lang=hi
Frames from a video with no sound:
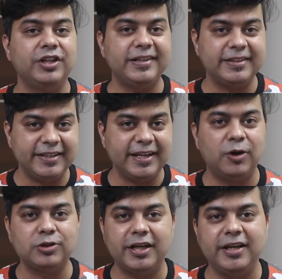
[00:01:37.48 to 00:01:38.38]
देखते हैं
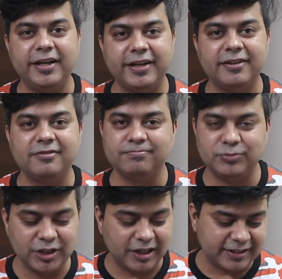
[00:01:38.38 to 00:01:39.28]
क्या होता है लेकिन
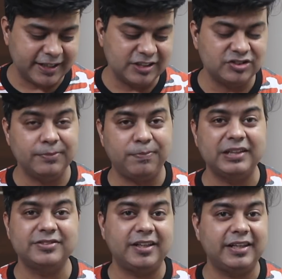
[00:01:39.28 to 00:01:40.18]
मुझे लगता है कि इसकी
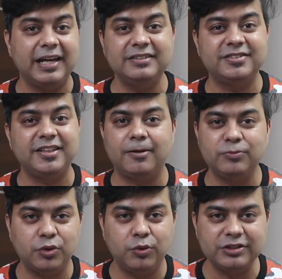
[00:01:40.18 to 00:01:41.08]
प्राइस 28 से
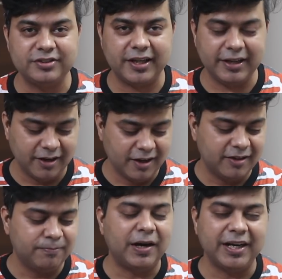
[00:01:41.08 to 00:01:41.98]
कम तो होने से रही
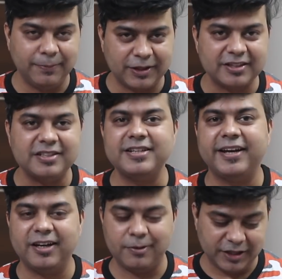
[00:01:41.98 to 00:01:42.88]
बाकी पता चल
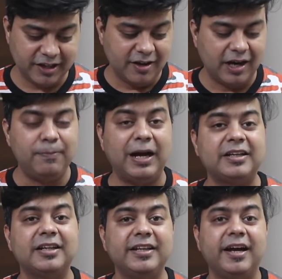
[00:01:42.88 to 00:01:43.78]
जाएगा हमें अब
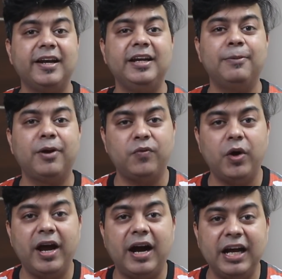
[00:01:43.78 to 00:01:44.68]
बात करते हैं अगली खबर
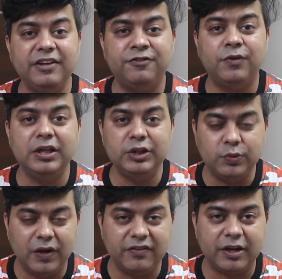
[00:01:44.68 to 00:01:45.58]
वो है आईफोन
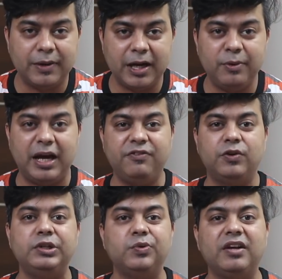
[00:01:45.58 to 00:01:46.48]
12 के बारे में
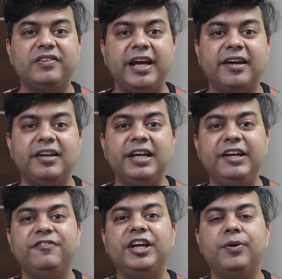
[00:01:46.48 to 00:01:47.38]
आईफोन 12 का एक
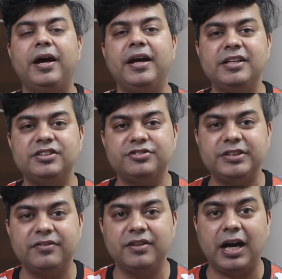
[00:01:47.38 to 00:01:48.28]
लीक वीडियो आया है
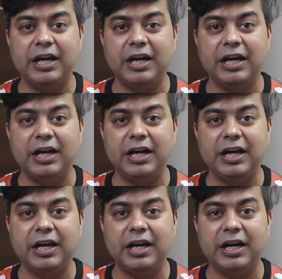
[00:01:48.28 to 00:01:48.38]
जिसके अंदर